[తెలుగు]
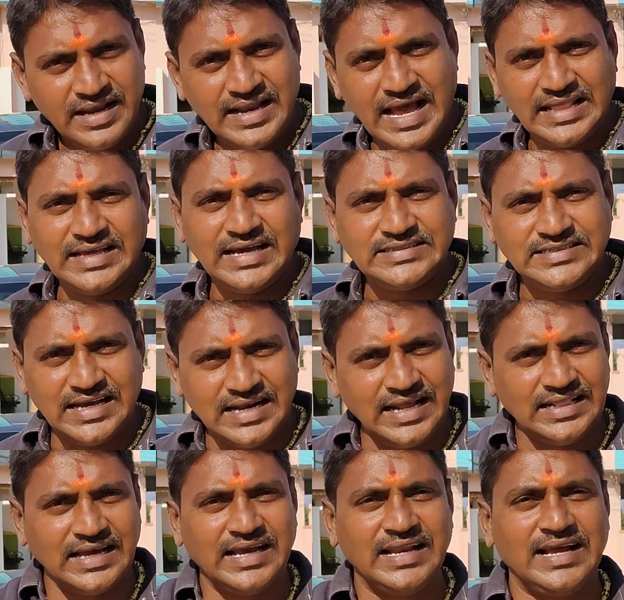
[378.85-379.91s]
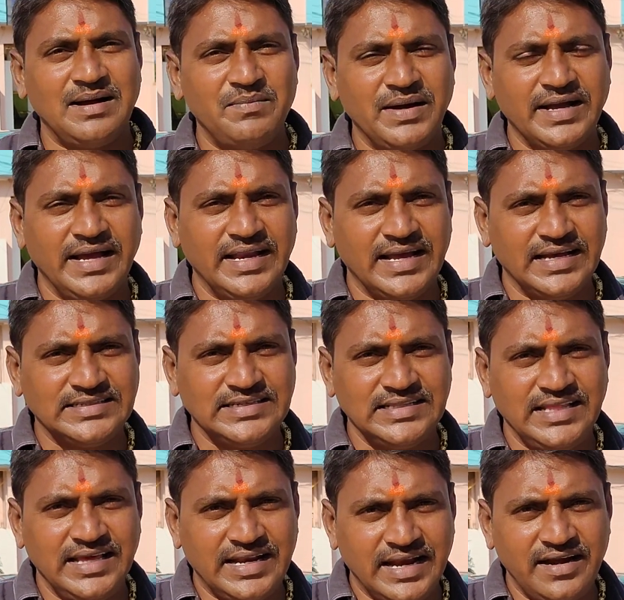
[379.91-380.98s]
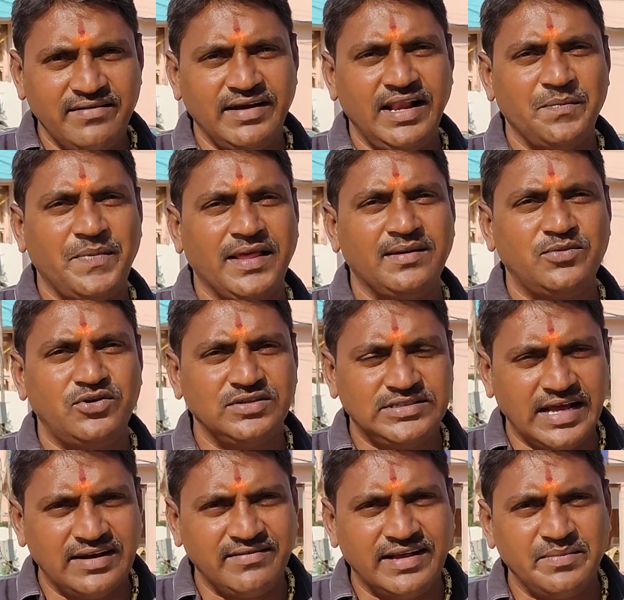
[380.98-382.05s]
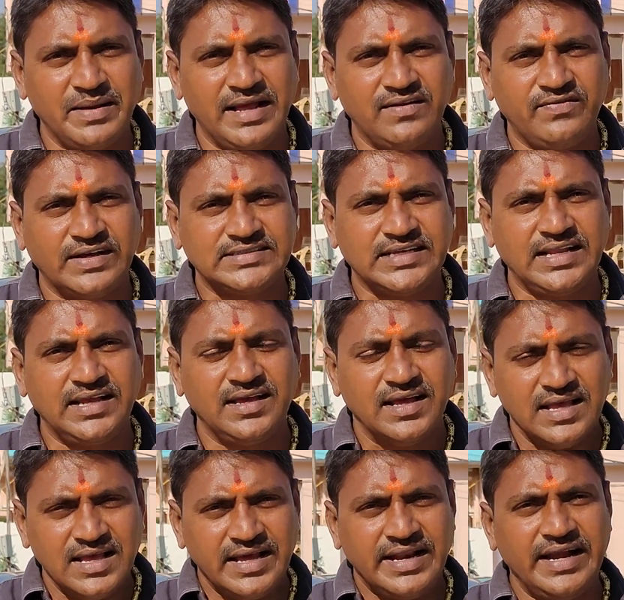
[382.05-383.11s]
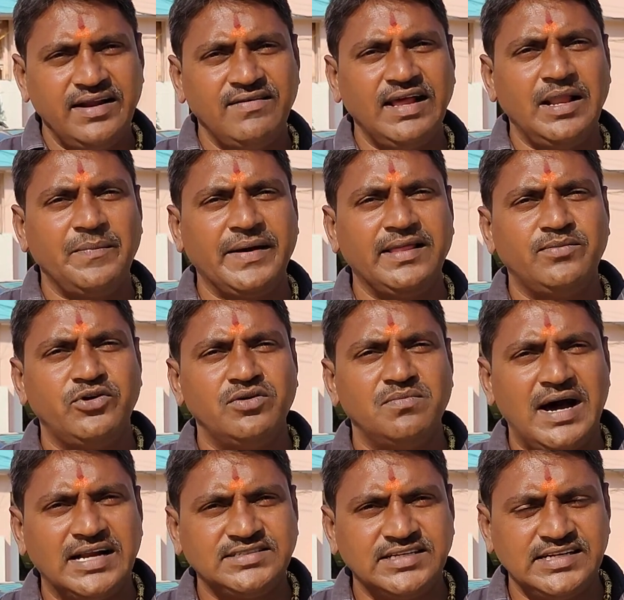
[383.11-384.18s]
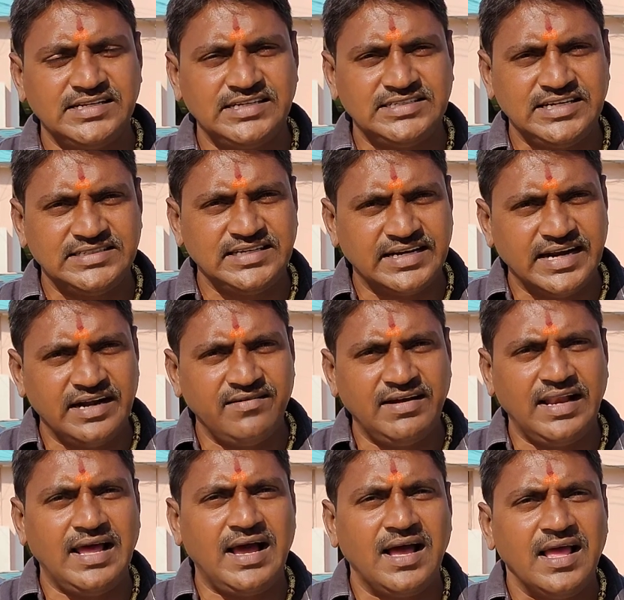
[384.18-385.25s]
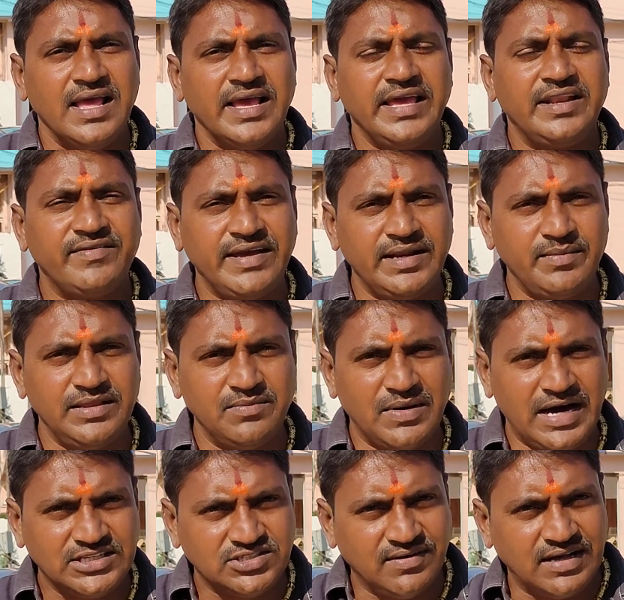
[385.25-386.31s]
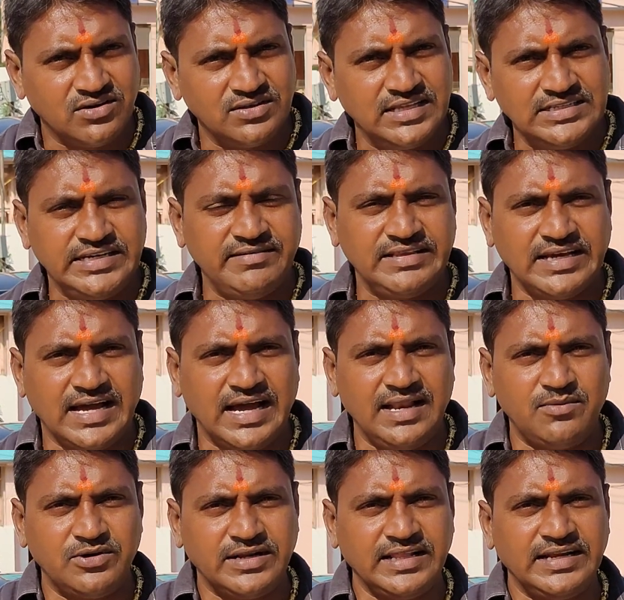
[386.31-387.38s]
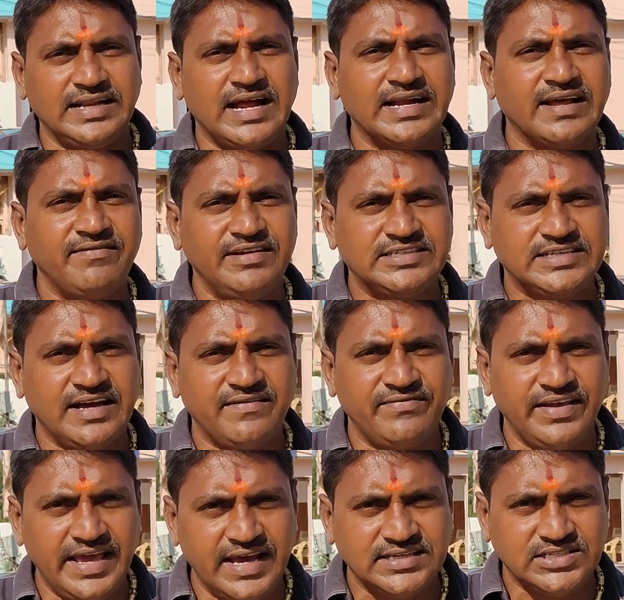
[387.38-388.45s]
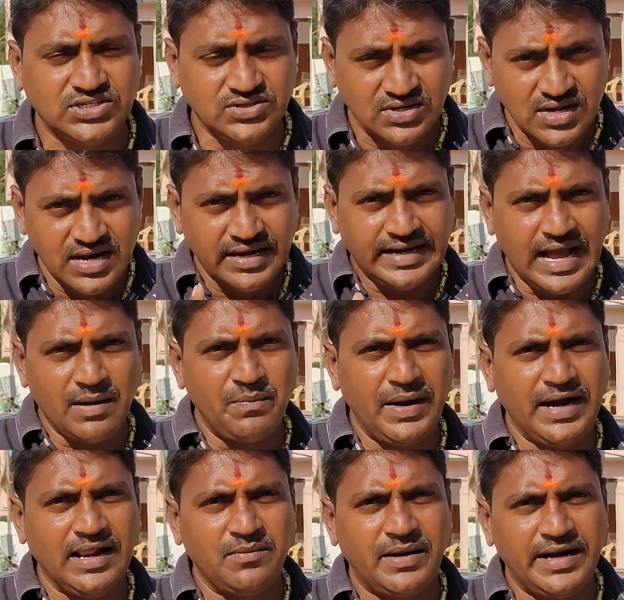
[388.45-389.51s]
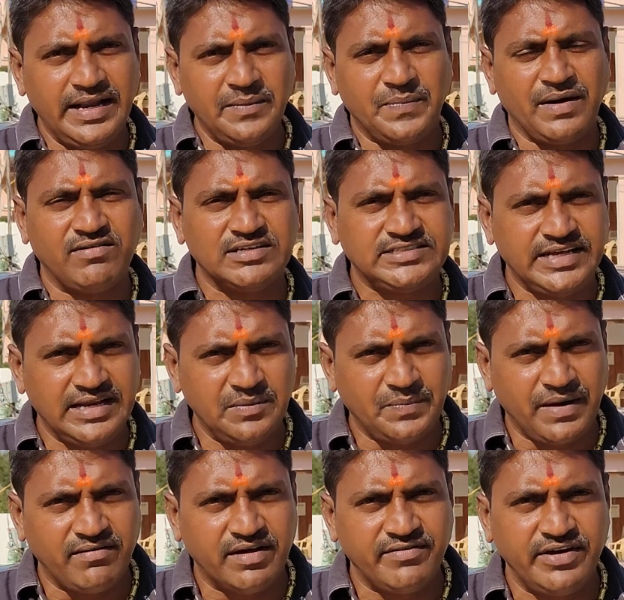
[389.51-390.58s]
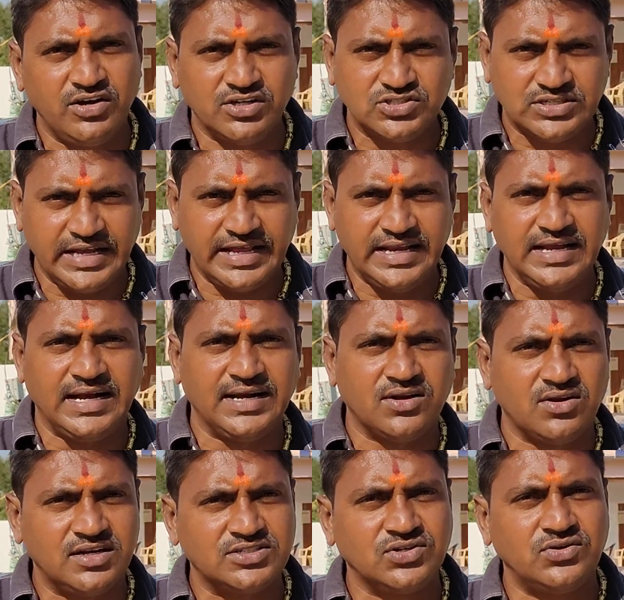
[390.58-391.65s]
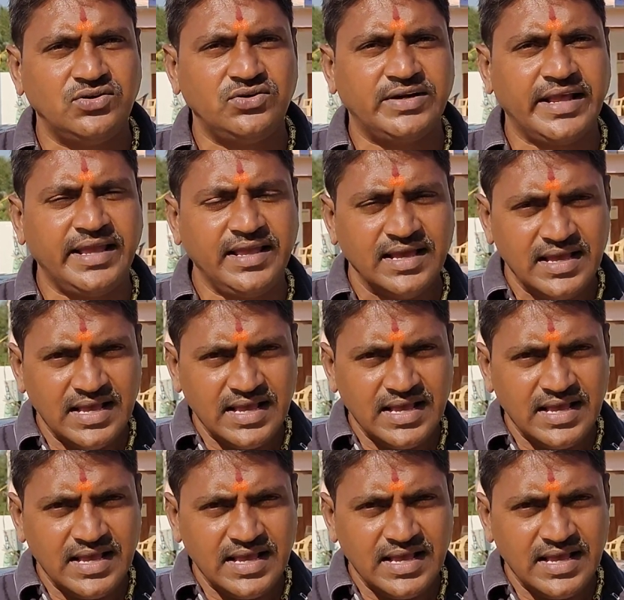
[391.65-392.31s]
నాది కాదు సార్ నా దగ్గరికి అమ్మకానికి వచ్చింది రెండు వేల పదమూడు జనవరి మ్యానుఫ్యాక్చరింగ్ రెండు వేల పదమూడు మార్చి రిజిస్ట్రేషన్ రెండు వేల ఇరవై ఎనిమిది మార్చి వరకు దీని జీవితకాలం ఉంటుంది టాటా విస్టా విఎక్స్ టాప్ మోడల్ బండి పవర్ స్టేరింగ్ పవర్ విండోస్ స్టేరింగ్ కంట్రోలర్స్ కూడా ఉంటాయి